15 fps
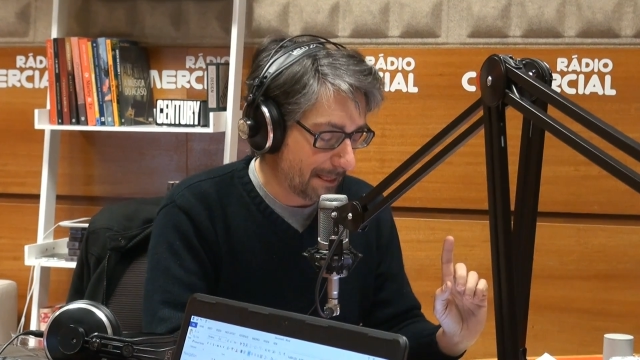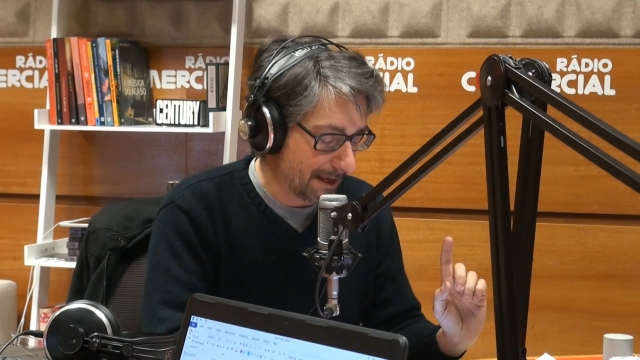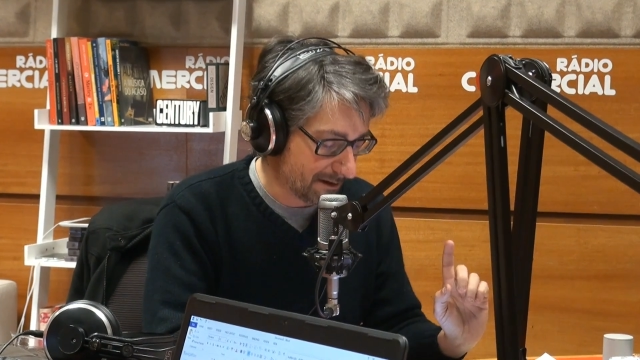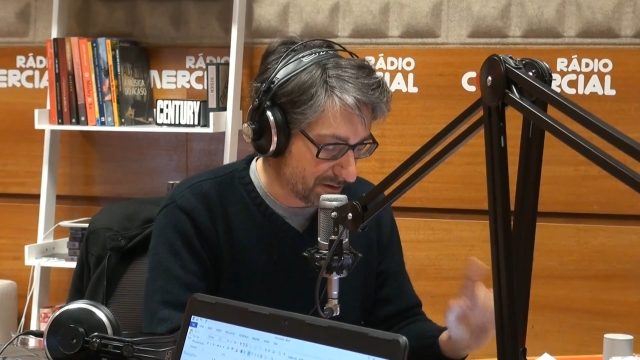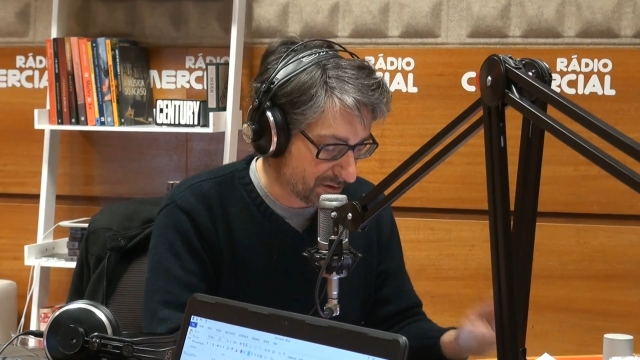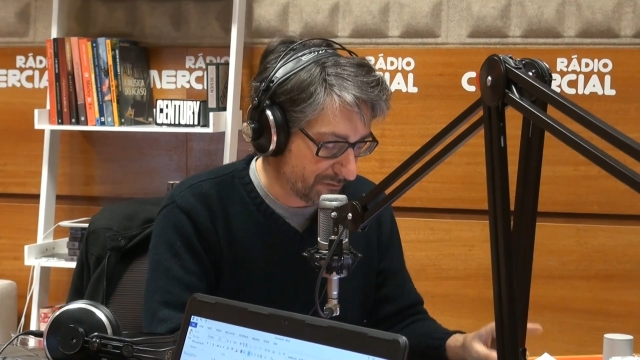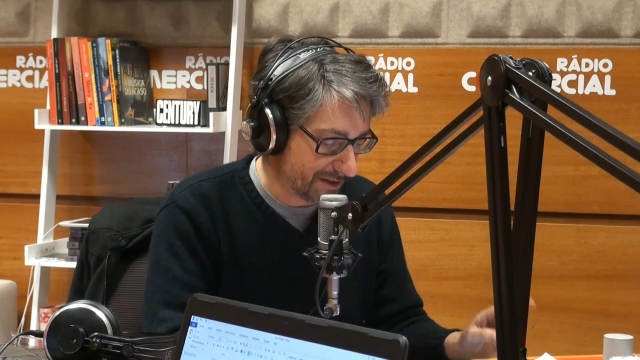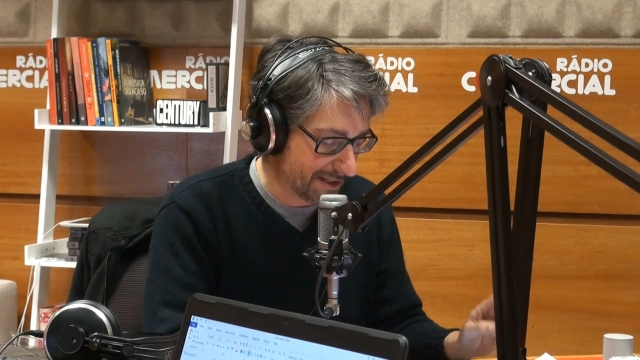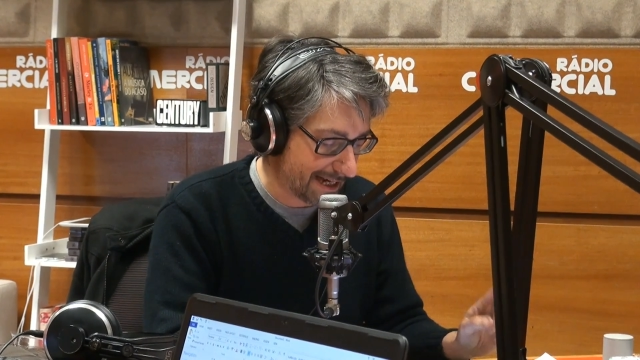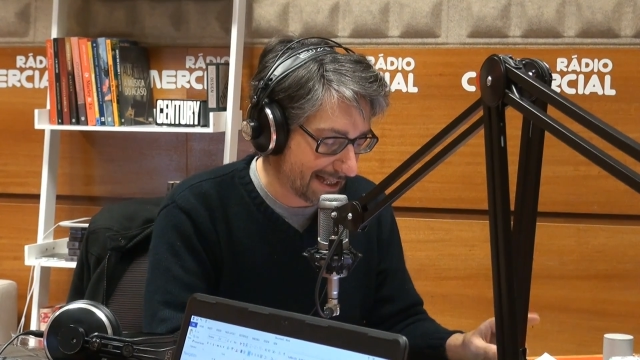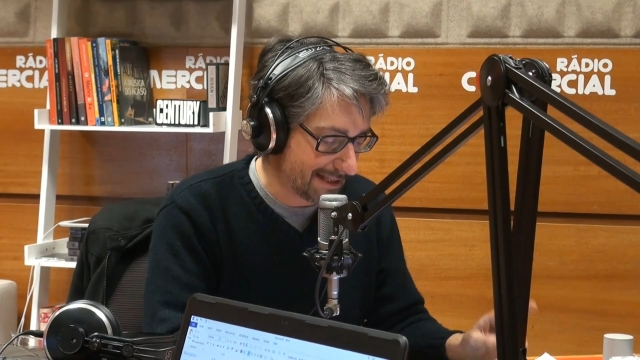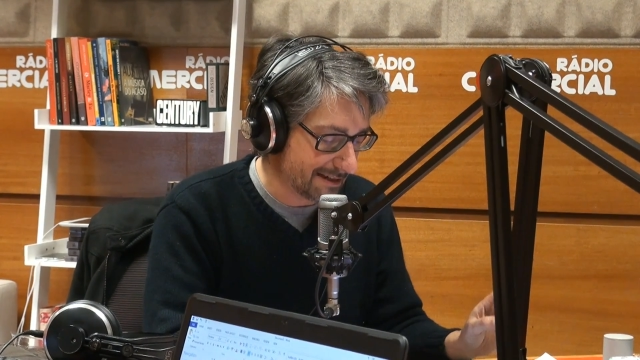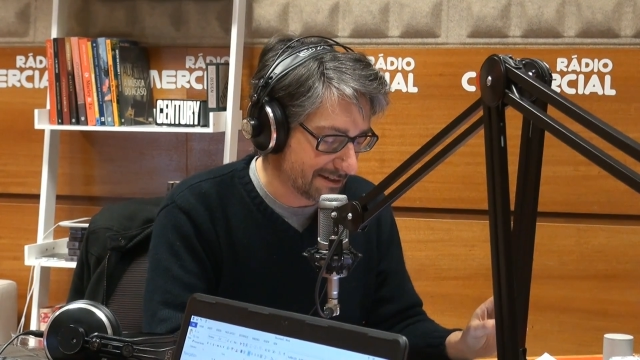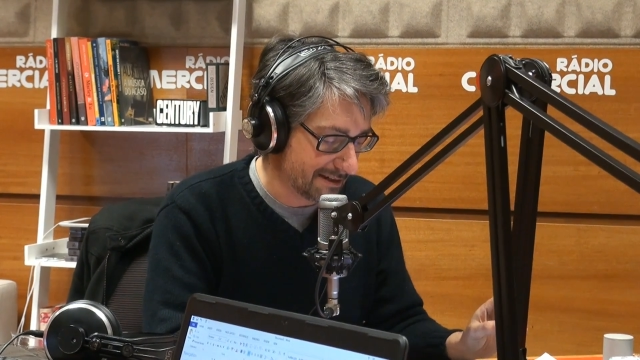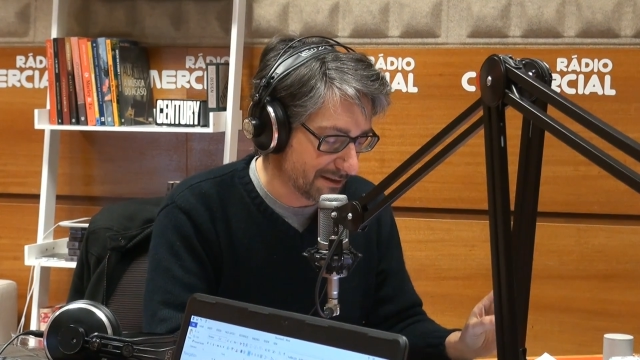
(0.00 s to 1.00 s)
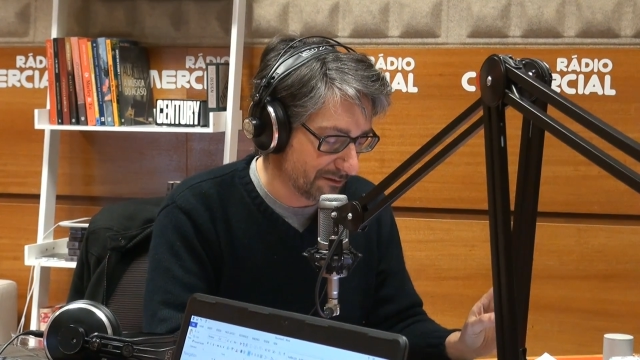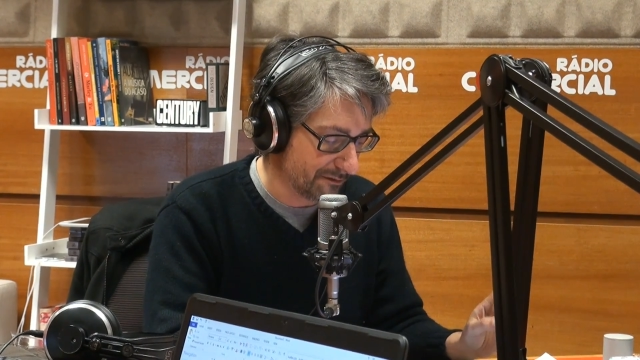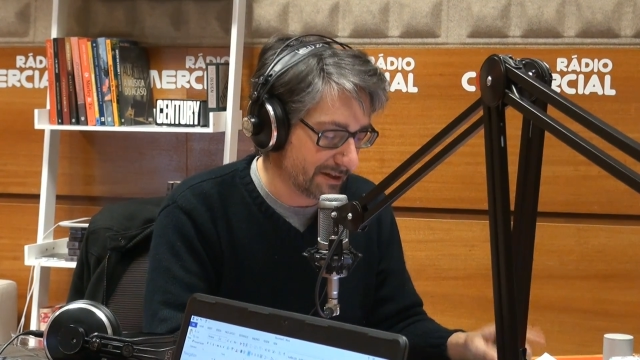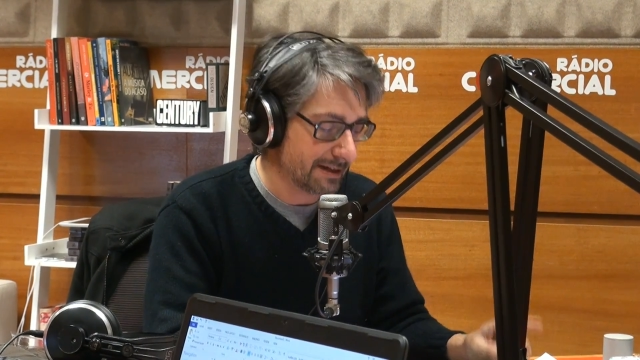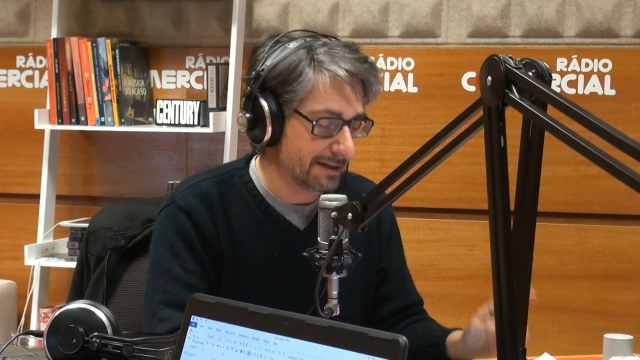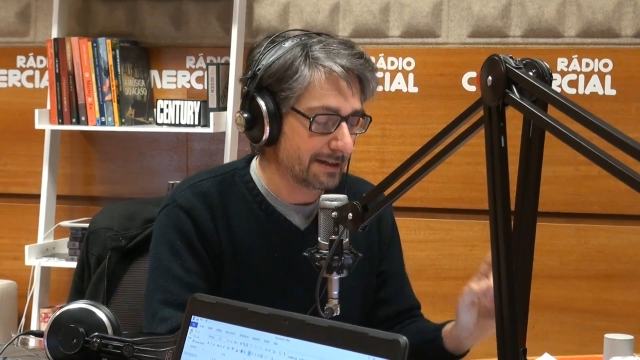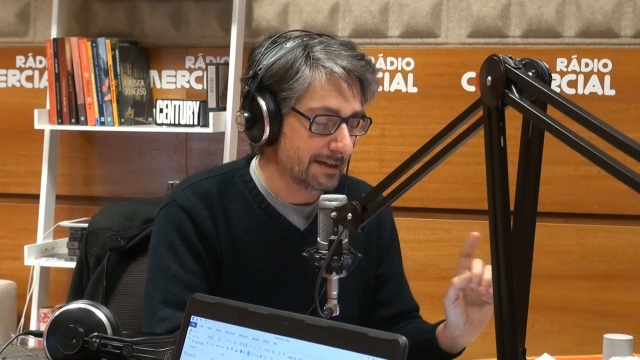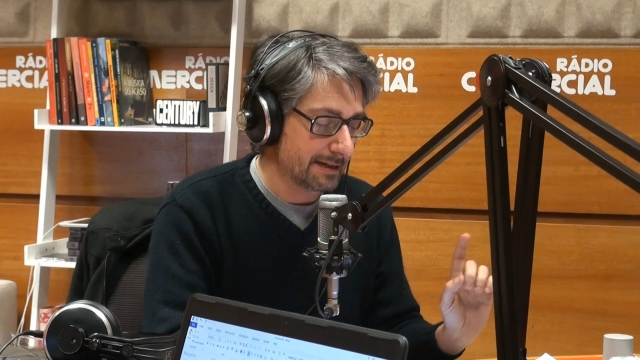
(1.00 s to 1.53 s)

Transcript: a nossa ouvinte Cátia Silva